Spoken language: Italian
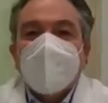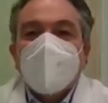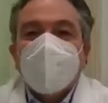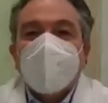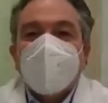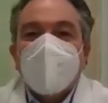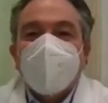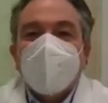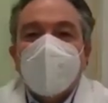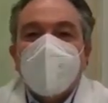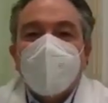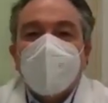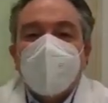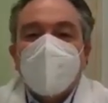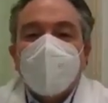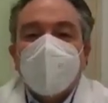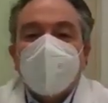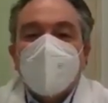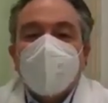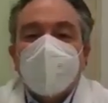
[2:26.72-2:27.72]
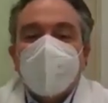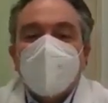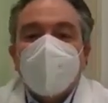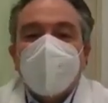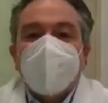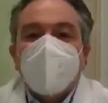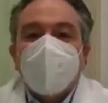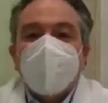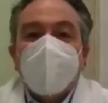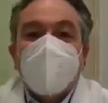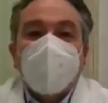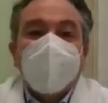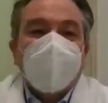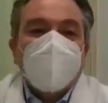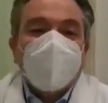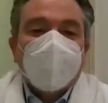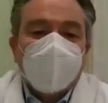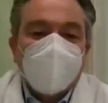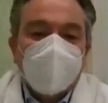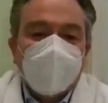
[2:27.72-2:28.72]
delle
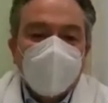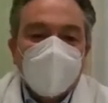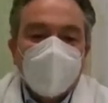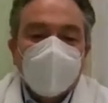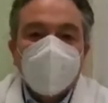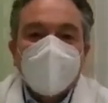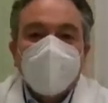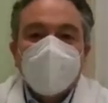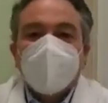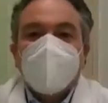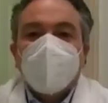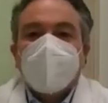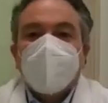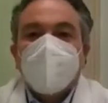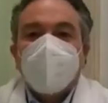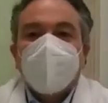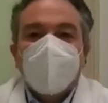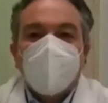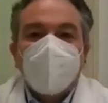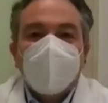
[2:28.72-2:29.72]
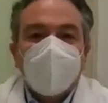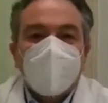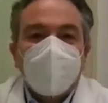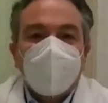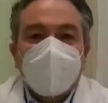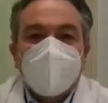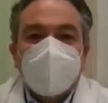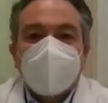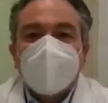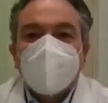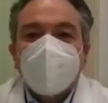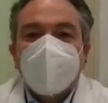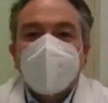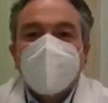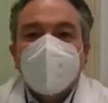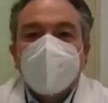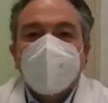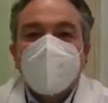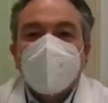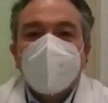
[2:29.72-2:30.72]
precauzioni a livello sociale
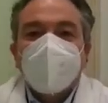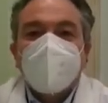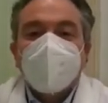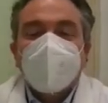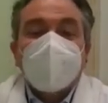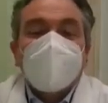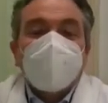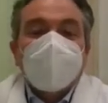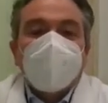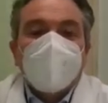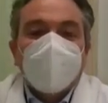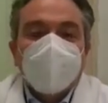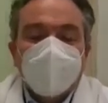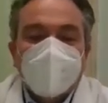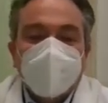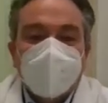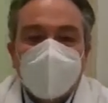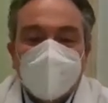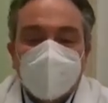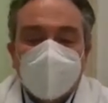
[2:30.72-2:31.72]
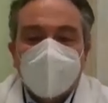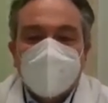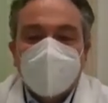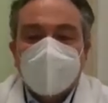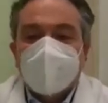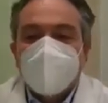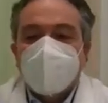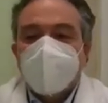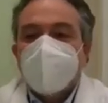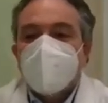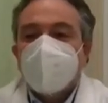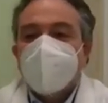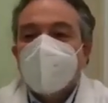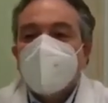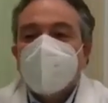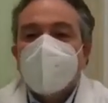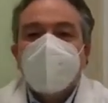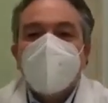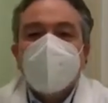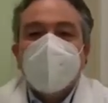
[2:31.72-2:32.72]
per, per contenere la pandemia.
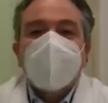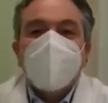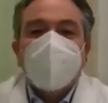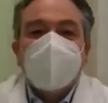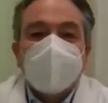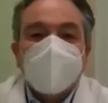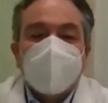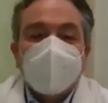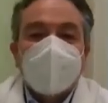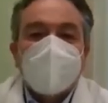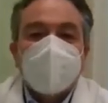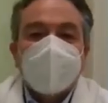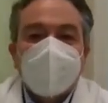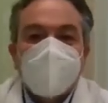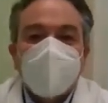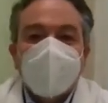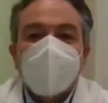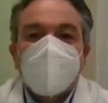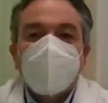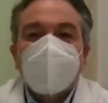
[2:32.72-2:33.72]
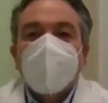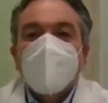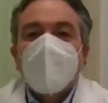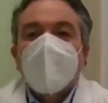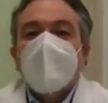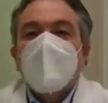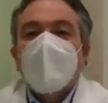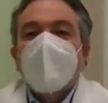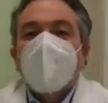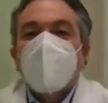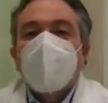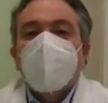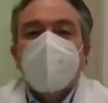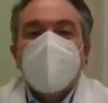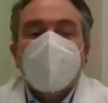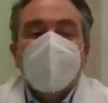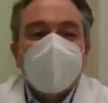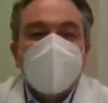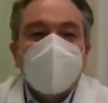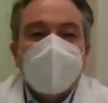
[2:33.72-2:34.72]
Sappiamo che adesso ogni
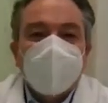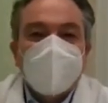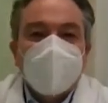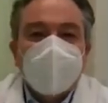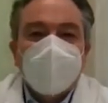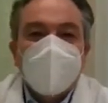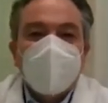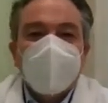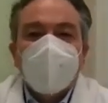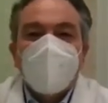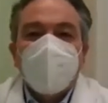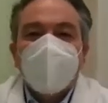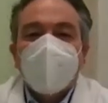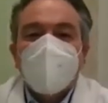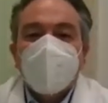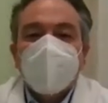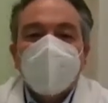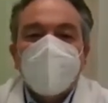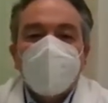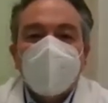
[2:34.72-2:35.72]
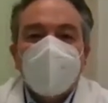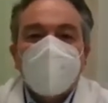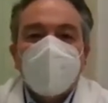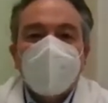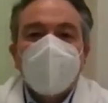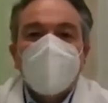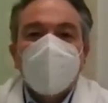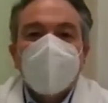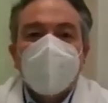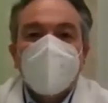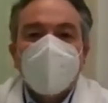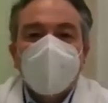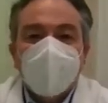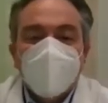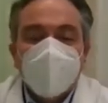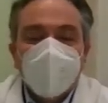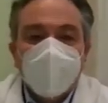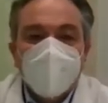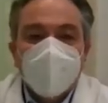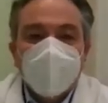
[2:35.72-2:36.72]
settimana c'è un 20% di
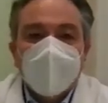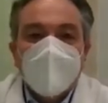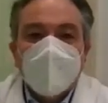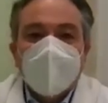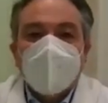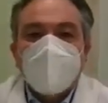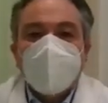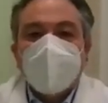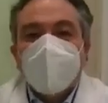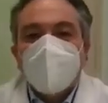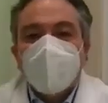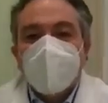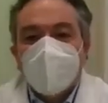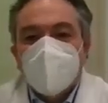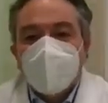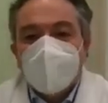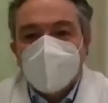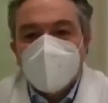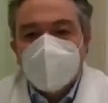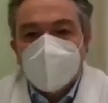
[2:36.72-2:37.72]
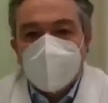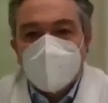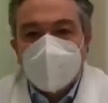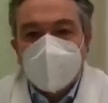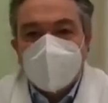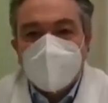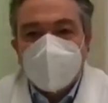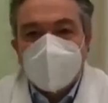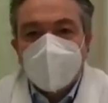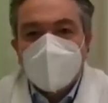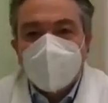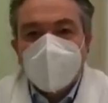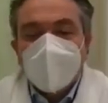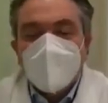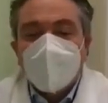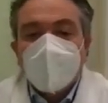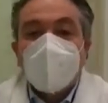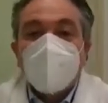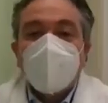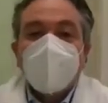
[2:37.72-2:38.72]
più dei ricoveri ospedalieri,
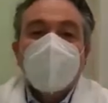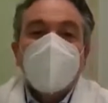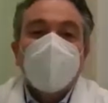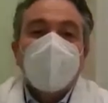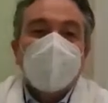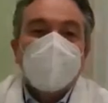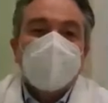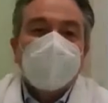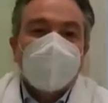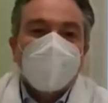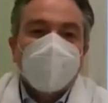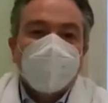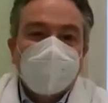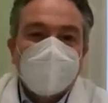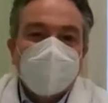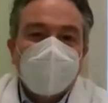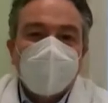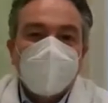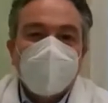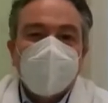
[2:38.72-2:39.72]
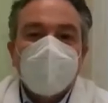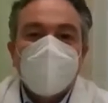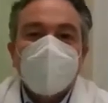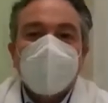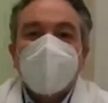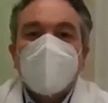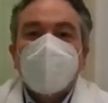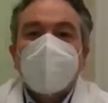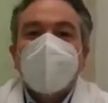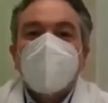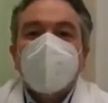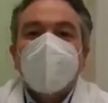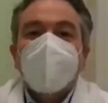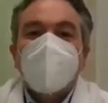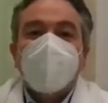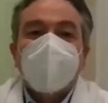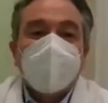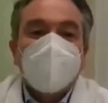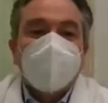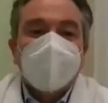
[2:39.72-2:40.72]
con una saturazione
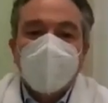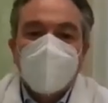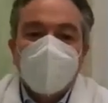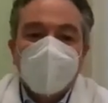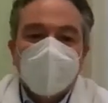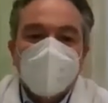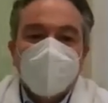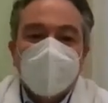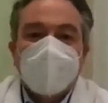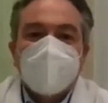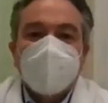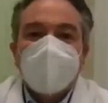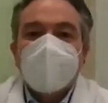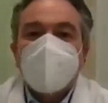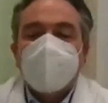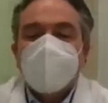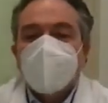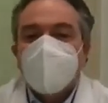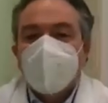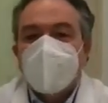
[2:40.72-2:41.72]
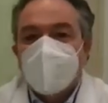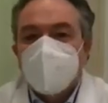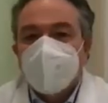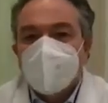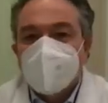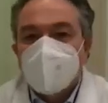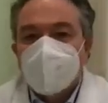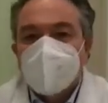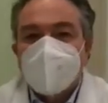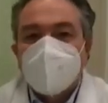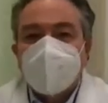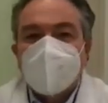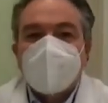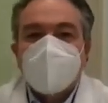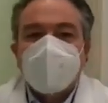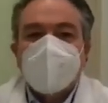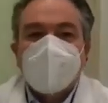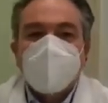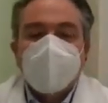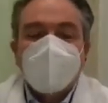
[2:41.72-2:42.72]
ormai degli ospedali, sia quello di
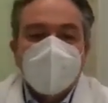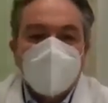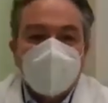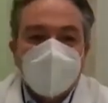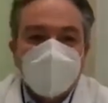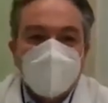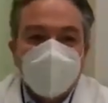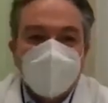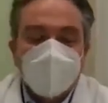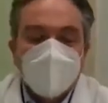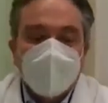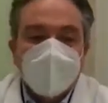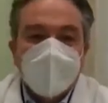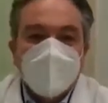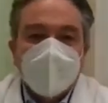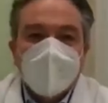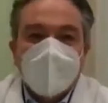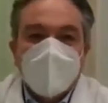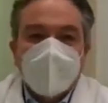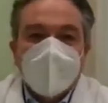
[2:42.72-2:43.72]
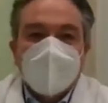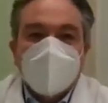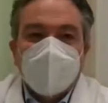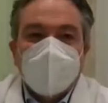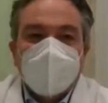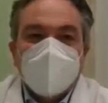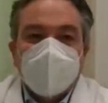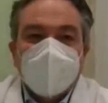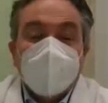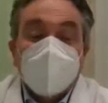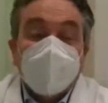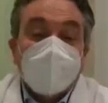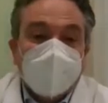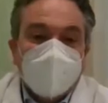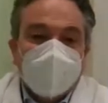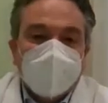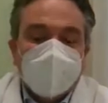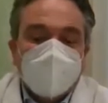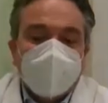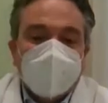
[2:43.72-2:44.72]
Pescara sia quello eh, di
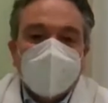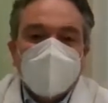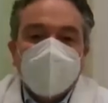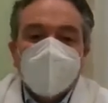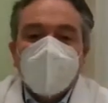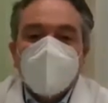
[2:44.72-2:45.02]
Chiesi.